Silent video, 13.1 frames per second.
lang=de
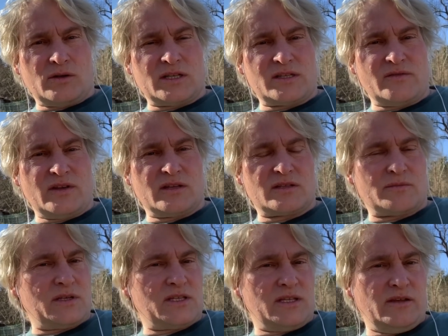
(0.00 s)
und deswegen
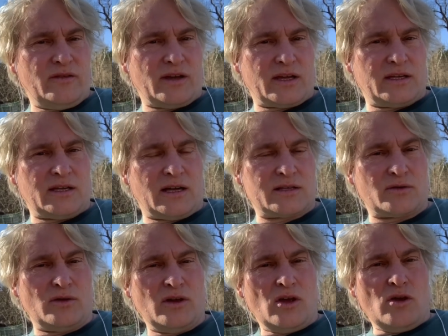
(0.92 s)
es immer tiefer geht.
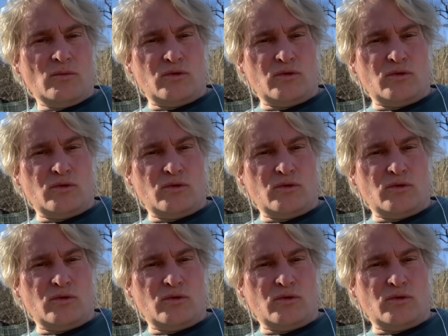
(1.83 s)
Also